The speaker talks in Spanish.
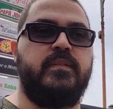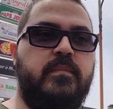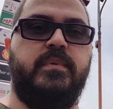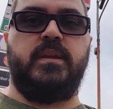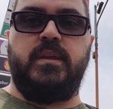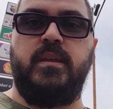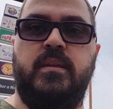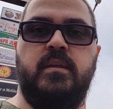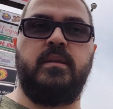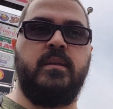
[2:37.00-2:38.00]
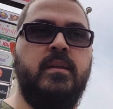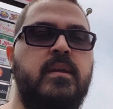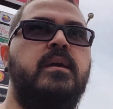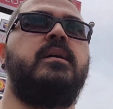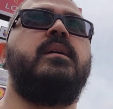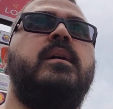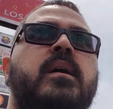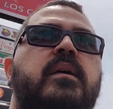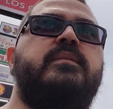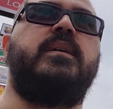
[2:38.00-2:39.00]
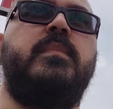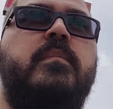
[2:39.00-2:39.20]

se me, se me